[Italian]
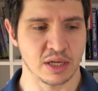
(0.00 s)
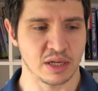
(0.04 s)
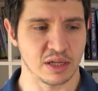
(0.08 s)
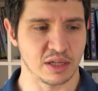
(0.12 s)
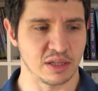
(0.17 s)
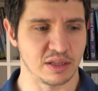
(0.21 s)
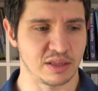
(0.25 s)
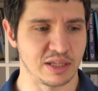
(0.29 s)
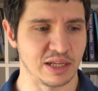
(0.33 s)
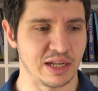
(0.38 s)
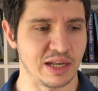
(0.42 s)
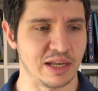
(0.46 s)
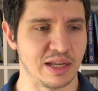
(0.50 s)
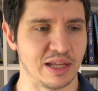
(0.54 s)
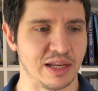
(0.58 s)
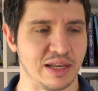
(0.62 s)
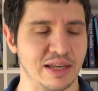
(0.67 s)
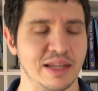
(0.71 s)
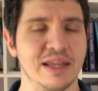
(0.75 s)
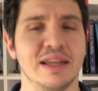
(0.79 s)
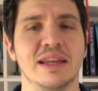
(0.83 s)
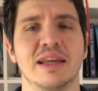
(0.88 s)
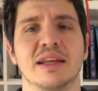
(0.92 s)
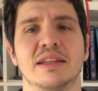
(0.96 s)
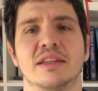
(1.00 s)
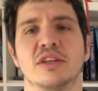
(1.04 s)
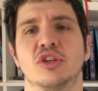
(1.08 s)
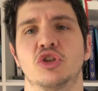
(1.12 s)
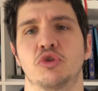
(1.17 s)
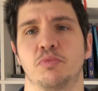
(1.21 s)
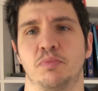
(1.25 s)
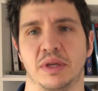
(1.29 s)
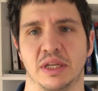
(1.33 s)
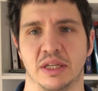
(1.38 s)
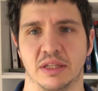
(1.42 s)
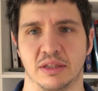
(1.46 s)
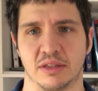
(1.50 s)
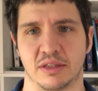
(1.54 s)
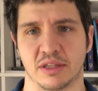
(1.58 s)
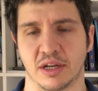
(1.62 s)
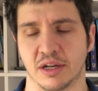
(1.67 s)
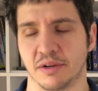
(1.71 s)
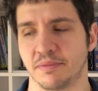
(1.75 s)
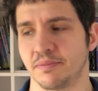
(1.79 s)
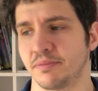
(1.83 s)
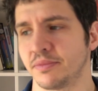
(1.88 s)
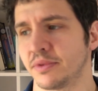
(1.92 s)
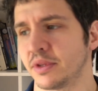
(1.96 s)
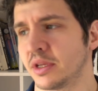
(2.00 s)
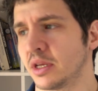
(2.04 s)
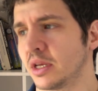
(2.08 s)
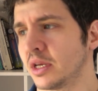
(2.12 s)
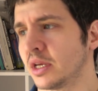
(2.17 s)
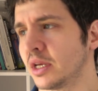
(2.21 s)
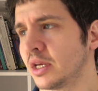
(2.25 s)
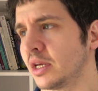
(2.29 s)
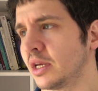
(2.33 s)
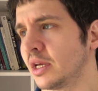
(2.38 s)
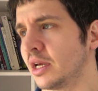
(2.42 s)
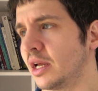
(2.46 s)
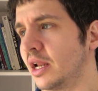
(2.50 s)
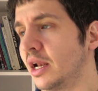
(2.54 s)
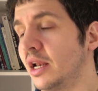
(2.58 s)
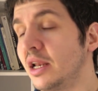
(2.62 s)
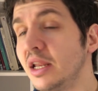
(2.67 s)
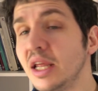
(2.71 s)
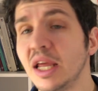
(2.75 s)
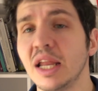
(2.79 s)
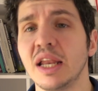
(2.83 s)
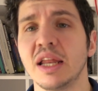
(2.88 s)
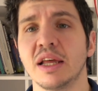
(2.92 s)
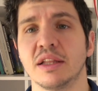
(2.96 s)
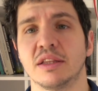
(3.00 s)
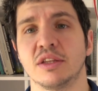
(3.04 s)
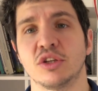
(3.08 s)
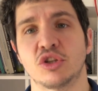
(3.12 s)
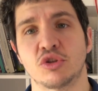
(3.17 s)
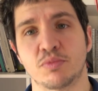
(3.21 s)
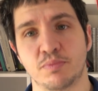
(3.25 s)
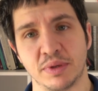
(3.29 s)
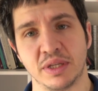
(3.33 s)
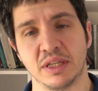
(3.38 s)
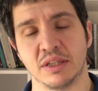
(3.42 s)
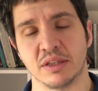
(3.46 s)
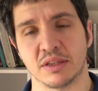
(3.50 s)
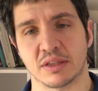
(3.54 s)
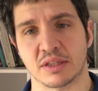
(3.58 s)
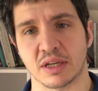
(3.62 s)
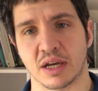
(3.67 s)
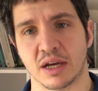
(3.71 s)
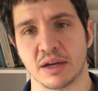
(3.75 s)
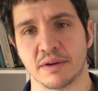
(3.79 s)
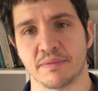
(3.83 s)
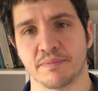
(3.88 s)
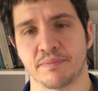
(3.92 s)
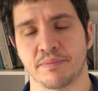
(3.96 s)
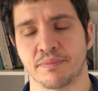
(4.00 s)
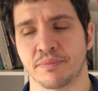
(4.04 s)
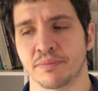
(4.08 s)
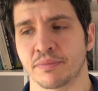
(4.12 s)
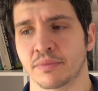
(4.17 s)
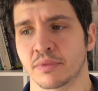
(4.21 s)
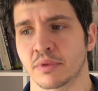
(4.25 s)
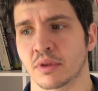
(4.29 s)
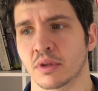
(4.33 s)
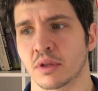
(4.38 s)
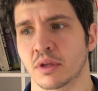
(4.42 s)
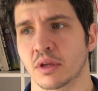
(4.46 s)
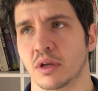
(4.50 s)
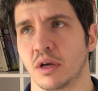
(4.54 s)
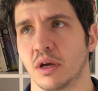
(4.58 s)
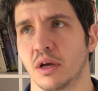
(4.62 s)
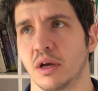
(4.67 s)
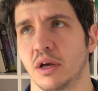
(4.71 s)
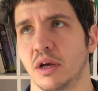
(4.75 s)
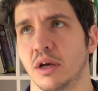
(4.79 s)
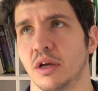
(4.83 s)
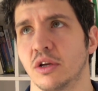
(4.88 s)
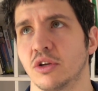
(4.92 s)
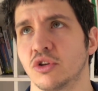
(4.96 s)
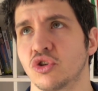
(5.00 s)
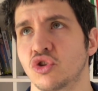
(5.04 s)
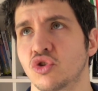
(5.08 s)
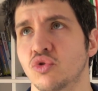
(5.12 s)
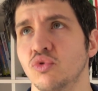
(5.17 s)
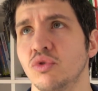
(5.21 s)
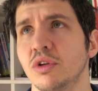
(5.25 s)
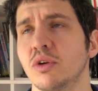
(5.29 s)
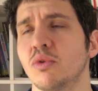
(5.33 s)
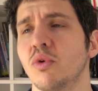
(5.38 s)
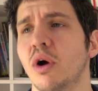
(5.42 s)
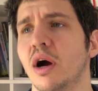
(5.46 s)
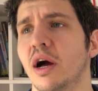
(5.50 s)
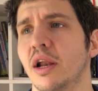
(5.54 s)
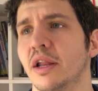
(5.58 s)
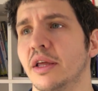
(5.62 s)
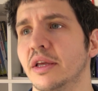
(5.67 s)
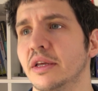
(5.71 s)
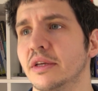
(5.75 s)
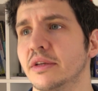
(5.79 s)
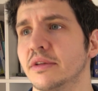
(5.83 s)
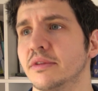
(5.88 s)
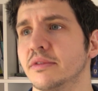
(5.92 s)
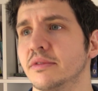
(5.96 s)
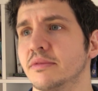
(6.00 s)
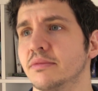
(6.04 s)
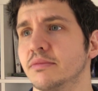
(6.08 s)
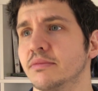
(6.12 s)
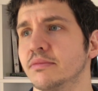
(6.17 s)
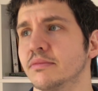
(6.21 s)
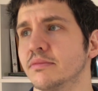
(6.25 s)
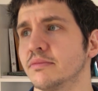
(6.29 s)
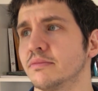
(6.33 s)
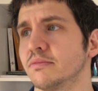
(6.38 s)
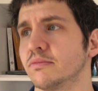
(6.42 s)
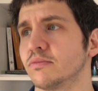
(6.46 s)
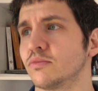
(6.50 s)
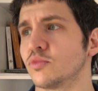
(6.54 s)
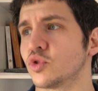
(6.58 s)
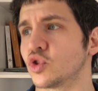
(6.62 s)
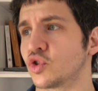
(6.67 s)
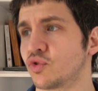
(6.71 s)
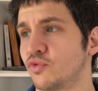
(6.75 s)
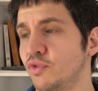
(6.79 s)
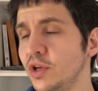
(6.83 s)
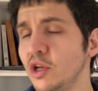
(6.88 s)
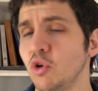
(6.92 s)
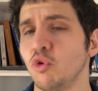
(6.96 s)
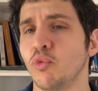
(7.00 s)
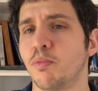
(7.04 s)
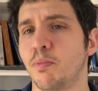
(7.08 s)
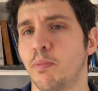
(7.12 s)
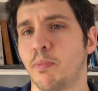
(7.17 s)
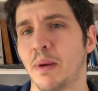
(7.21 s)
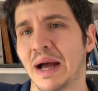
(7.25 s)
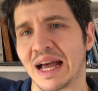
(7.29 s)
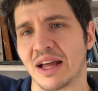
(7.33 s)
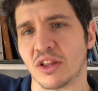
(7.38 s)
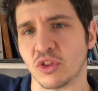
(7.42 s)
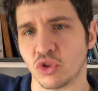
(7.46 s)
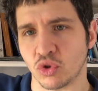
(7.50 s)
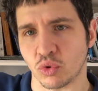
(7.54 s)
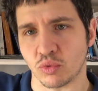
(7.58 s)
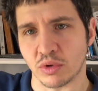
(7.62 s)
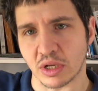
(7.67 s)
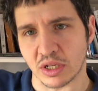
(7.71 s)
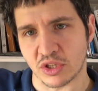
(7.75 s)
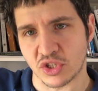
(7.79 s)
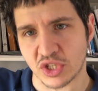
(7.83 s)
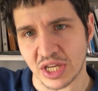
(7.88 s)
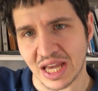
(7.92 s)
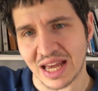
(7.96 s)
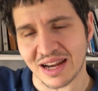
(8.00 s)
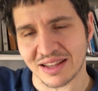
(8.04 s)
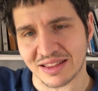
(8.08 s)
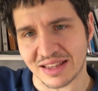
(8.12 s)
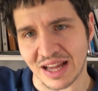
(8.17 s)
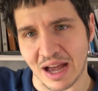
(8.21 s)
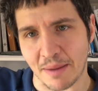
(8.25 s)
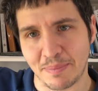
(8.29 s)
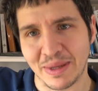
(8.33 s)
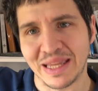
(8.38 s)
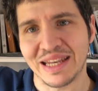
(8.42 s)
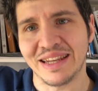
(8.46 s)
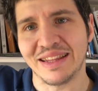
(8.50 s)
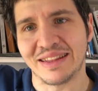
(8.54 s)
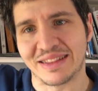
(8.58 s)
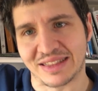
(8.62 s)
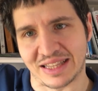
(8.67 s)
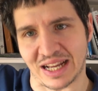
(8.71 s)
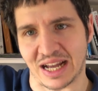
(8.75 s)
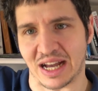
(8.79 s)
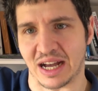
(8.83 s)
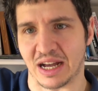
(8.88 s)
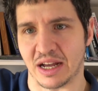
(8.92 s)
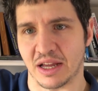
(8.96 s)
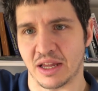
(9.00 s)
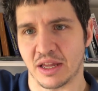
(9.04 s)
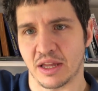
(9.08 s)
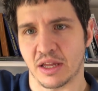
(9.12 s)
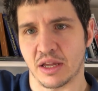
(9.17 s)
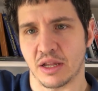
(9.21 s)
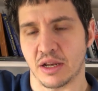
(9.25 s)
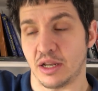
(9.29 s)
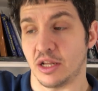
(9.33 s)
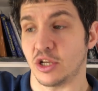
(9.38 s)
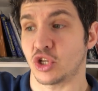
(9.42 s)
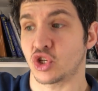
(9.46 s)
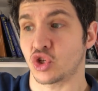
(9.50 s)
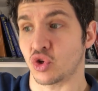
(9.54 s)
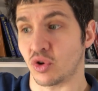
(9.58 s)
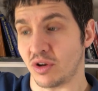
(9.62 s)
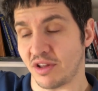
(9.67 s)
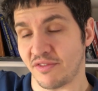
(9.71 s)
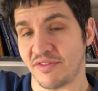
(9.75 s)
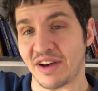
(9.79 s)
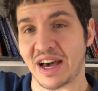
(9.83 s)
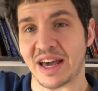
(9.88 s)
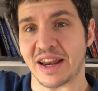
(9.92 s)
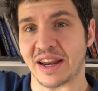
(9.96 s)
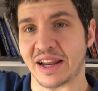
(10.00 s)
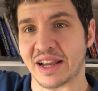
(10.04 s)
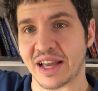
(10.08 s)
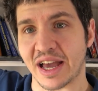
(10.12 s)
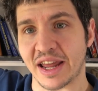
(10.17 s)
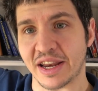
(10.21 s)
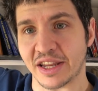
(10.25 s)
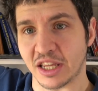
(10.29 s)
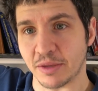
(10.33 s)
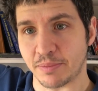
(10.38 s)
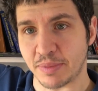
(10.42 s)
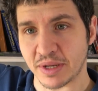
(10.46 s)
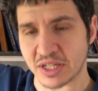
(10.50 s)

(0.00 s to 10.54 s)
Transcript: delle linee di spinta, linee di spinta eh, sulle quali sviluppando una certa abilità nel sollevare carichi